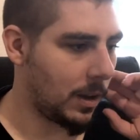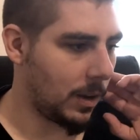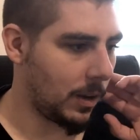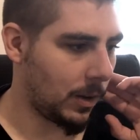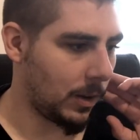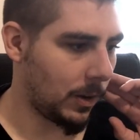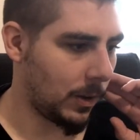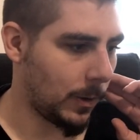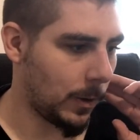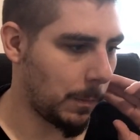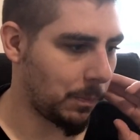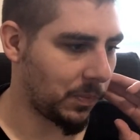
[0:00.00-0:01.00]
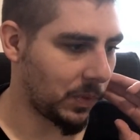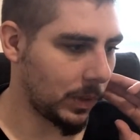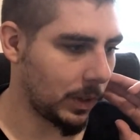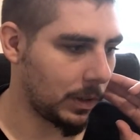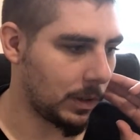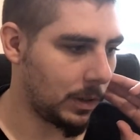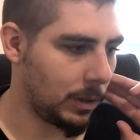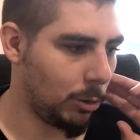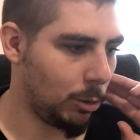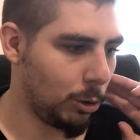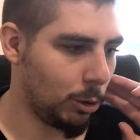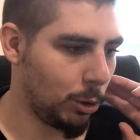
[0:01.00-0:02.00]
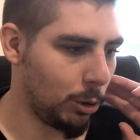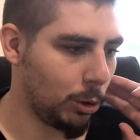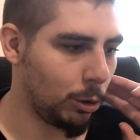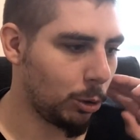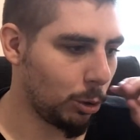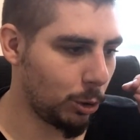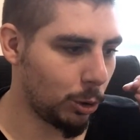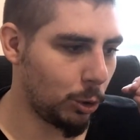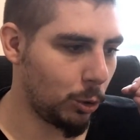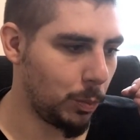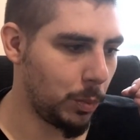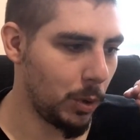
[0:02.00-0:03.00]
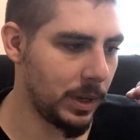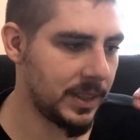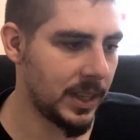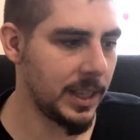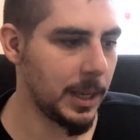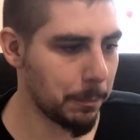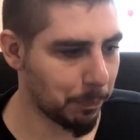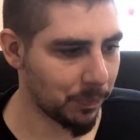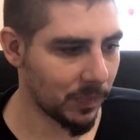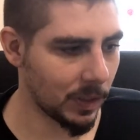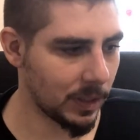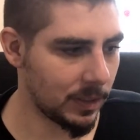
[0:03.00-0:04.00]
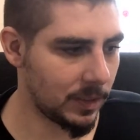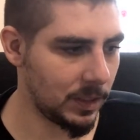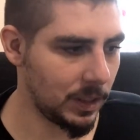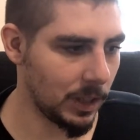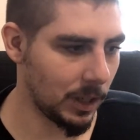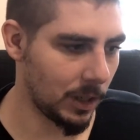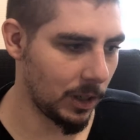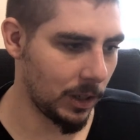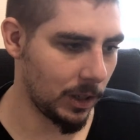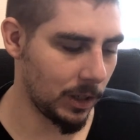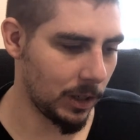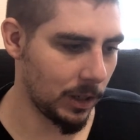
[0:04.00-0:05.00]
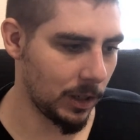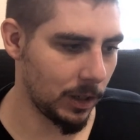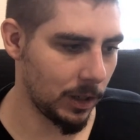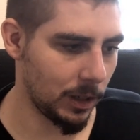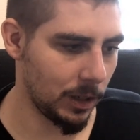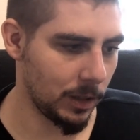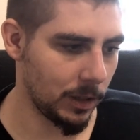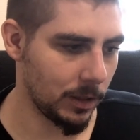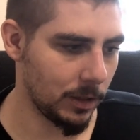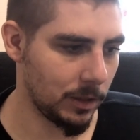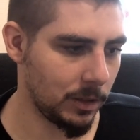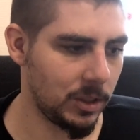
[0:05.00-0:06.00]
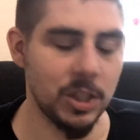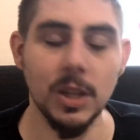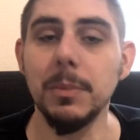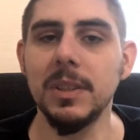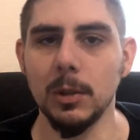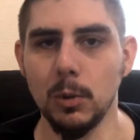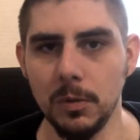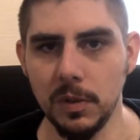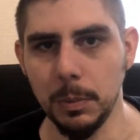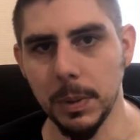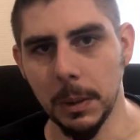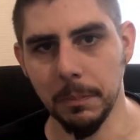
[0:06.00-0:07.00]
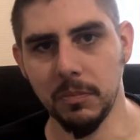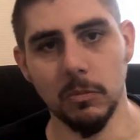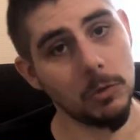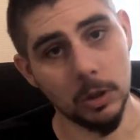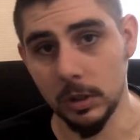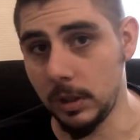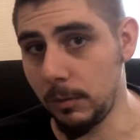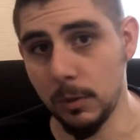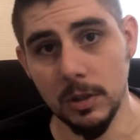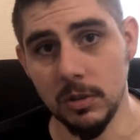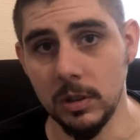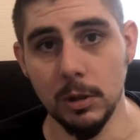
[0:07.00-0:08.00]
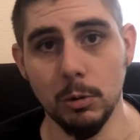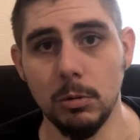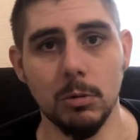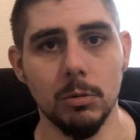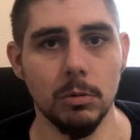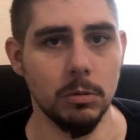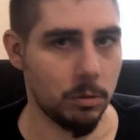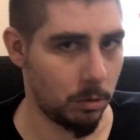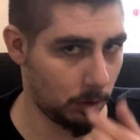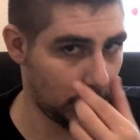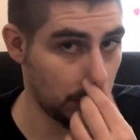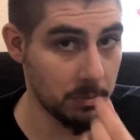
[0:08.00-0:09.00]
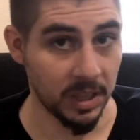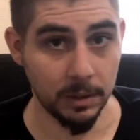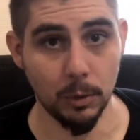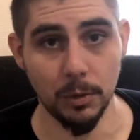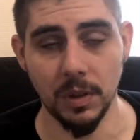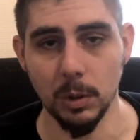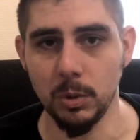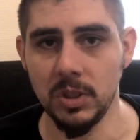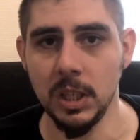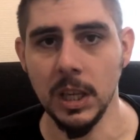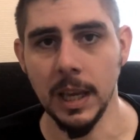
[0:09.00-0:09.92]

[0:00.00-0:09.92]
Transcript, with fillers: Euh, le truc que tu peux essayer, si, jamais ça ne suffit pas, et des fois c'est des choses que, qui m'arrivent de faire aussi,